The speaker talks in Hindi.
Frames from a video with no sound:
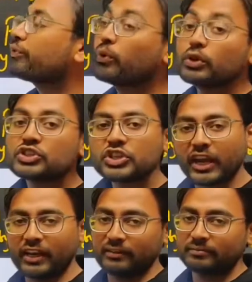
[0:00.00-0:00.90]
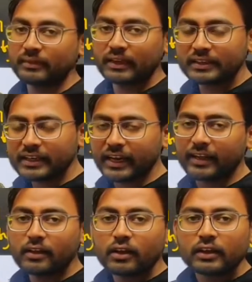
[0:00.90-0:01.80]
फूड चेन ठीक है
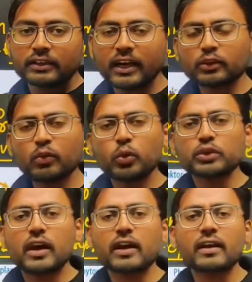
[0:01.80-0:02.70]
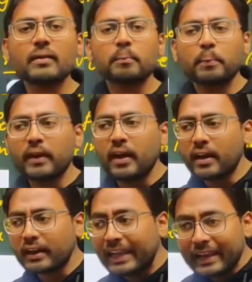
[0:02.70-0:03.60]
या तो वो खुद खाना बना
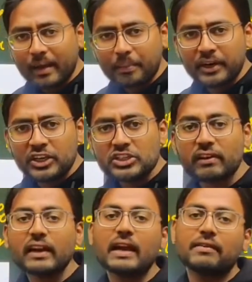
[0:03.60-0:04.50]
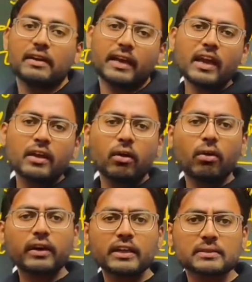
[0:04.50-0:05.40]
ले रहा है अपने नीचे वाले लेवल के
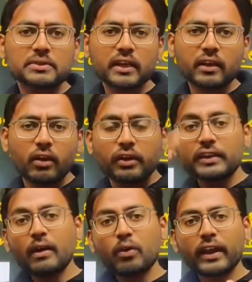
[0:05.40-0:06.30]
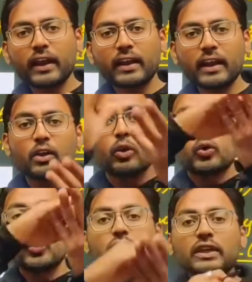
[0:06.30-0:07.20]
ऑर्गेनिज्म से या वो क्या कर रहा है
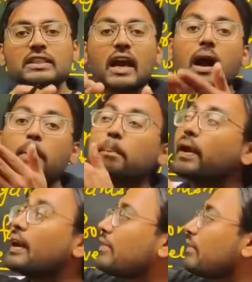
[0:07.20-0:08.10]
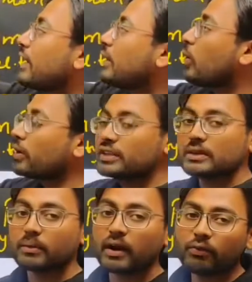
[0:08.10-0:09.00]
खुद किसी अपर लेवल वाले
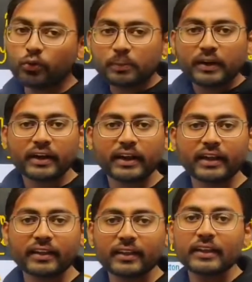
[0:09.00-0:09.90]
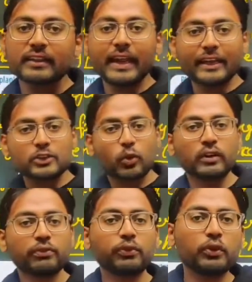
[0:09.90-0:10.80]
ऑर्गेनिज्म का फूड बन रहा है दैट इज कॉल्ड
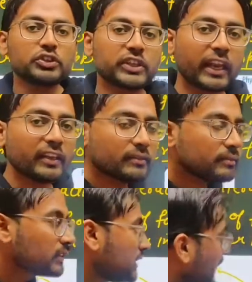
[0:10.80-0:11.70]
द फूड चेन ठीक